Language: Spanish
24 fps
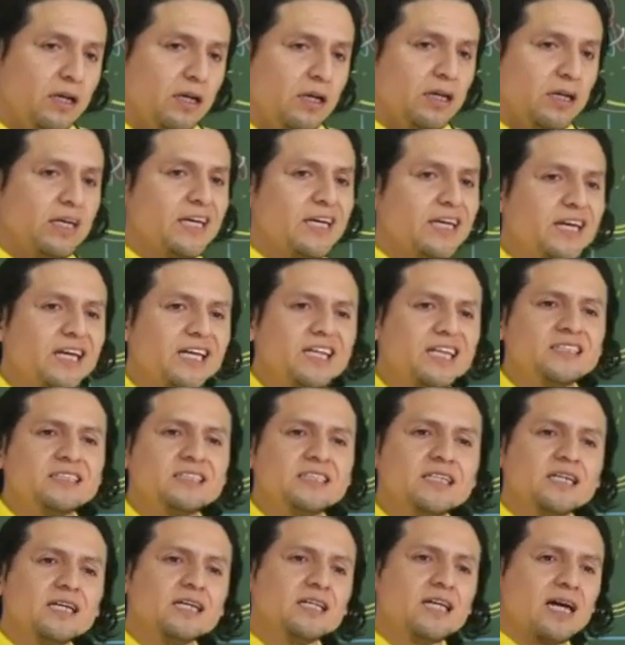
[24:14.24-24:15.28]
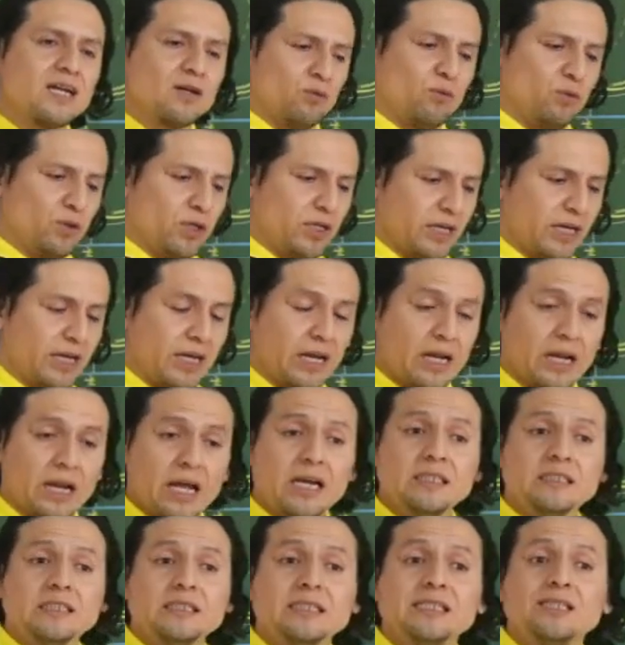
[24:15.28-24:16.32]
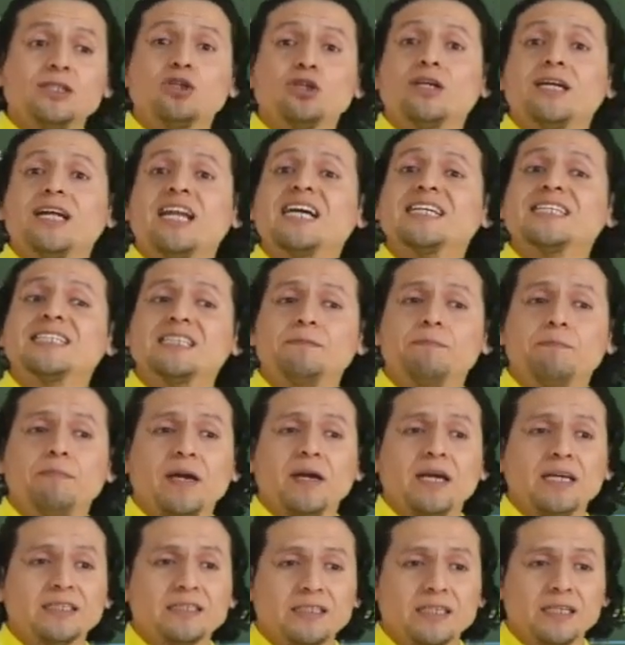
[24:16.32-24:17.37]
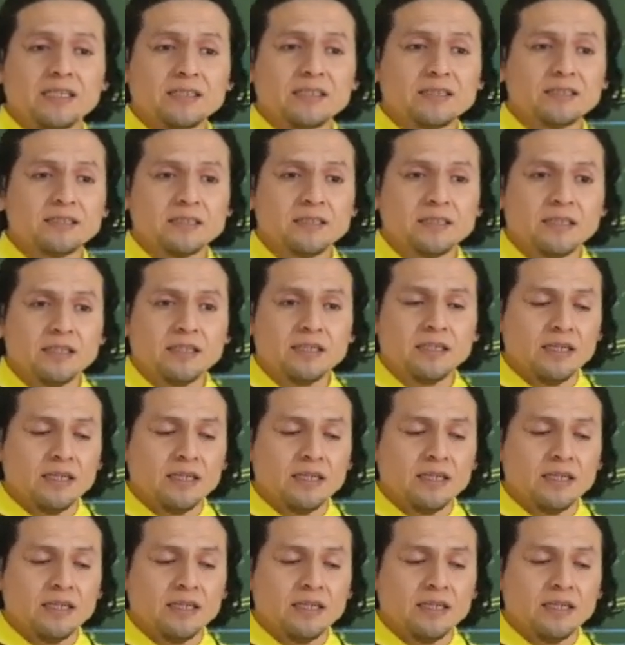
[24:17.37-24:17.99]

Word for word: ¿Y qué decía Darwin? El éxito de las especies